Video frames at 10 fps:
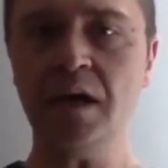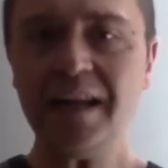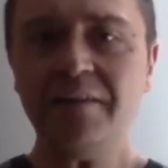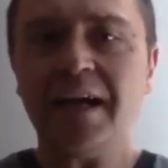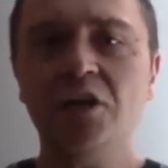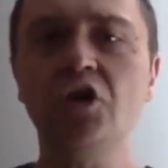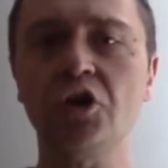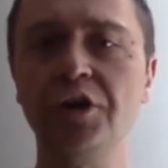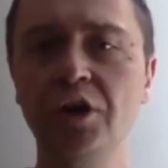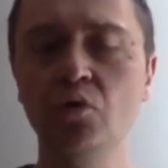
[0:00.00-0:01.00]
arriverà il
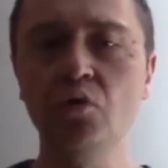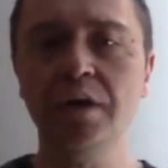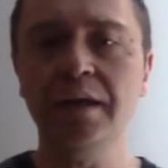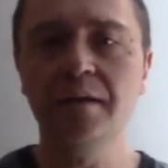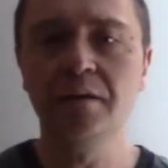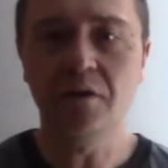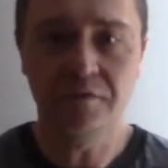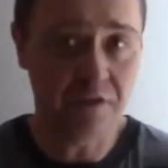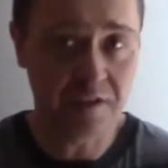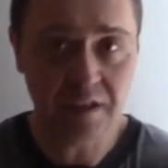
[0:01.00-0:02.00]
giorno in cui, o
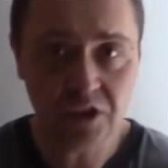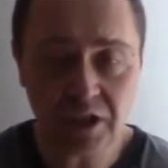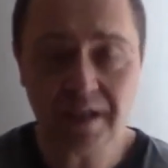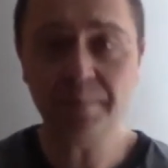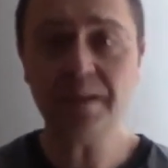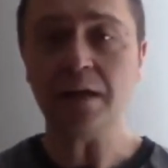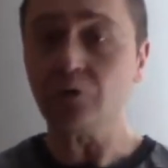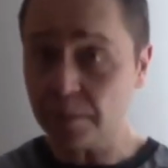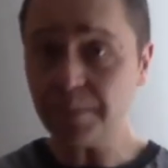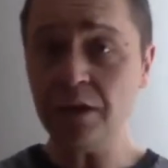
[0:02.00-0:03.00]
forse ti è già
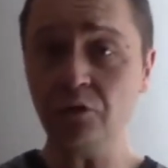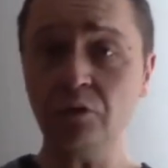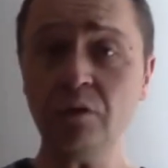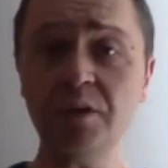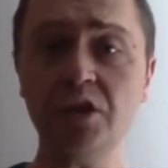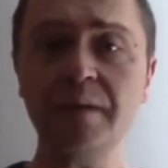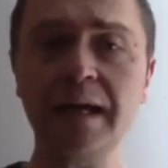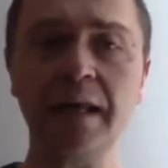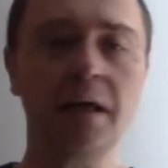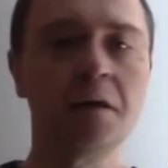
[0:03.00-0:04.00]
capitato, che parlando con i tuoi amici
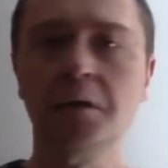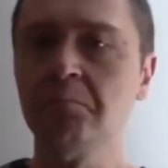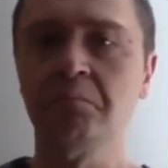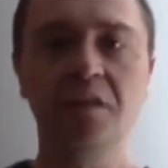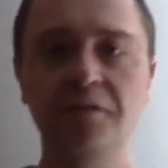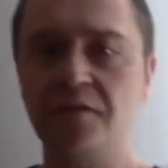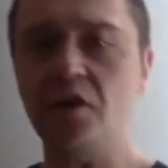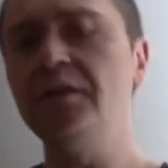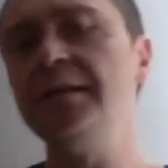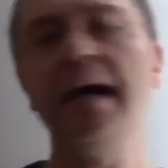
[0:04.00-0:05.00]
magari di
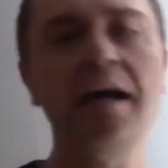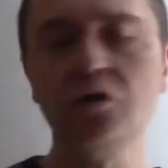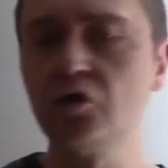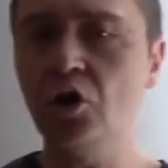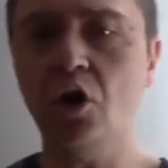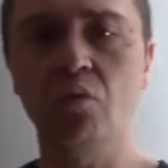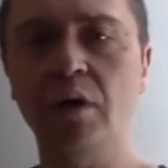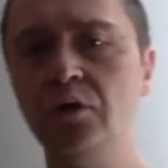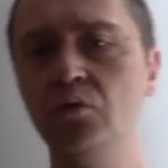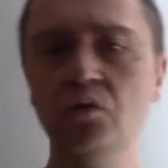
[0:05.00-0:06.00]
fronte a, non so,
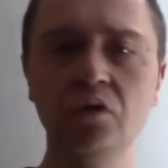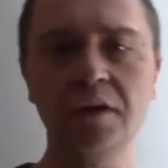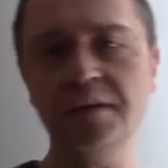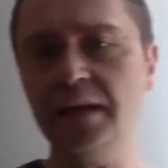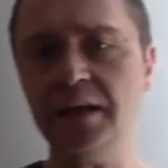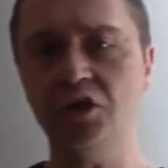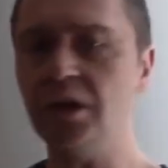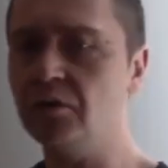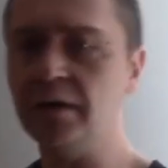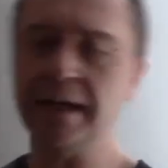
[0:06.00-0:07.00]
qualcuno che si è
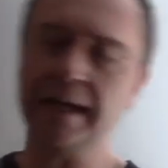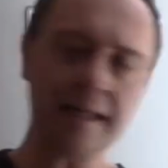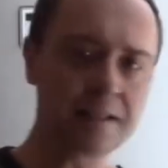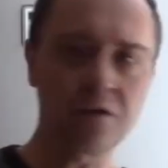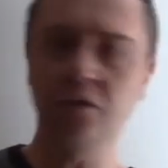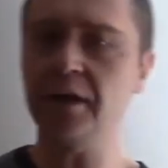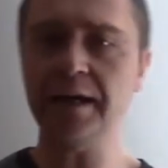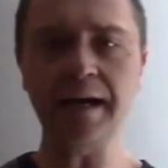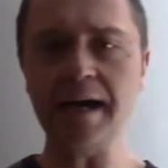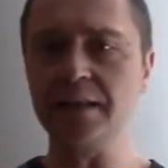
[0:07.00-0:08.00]
lasciato con la ragazza o col
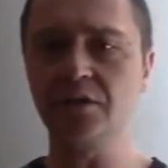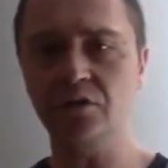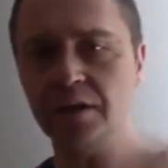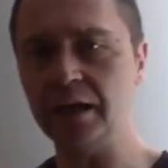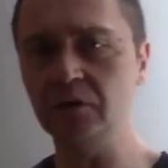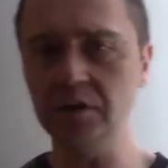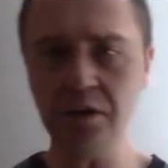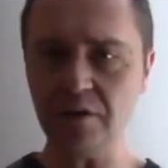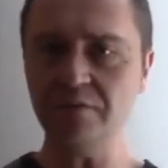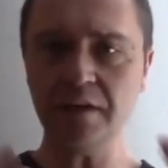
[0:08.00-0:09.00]
ragazzo, che
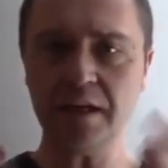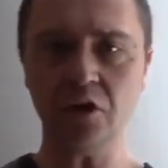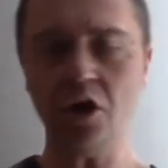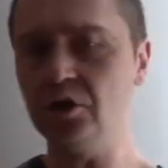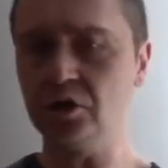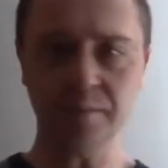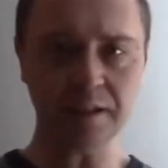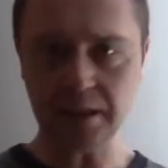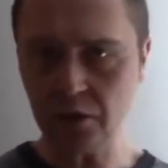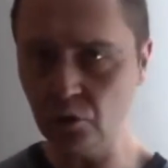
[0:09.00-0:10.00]
continua a invire contro
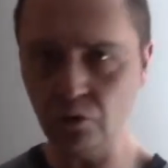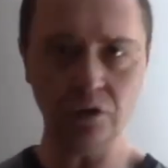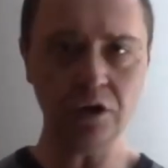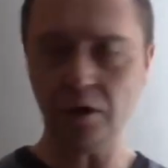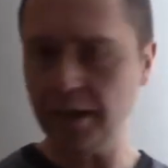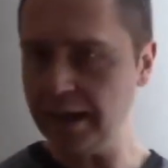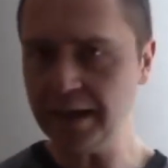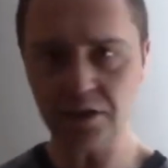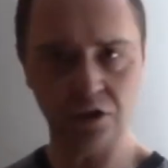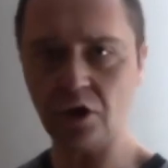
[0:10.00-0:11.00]
perché lui o
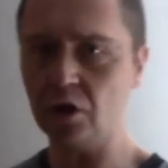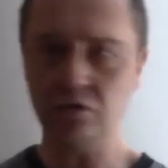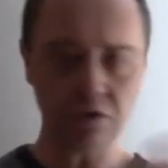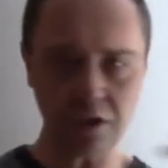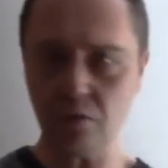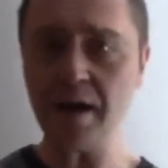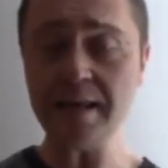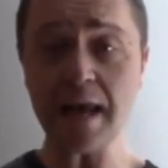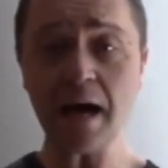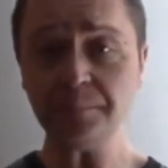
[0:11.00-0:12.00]
lei è stronzo, di qua e
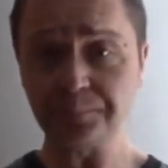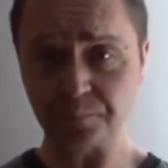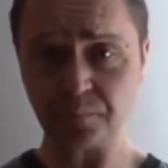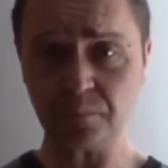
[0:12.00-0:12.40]
di là,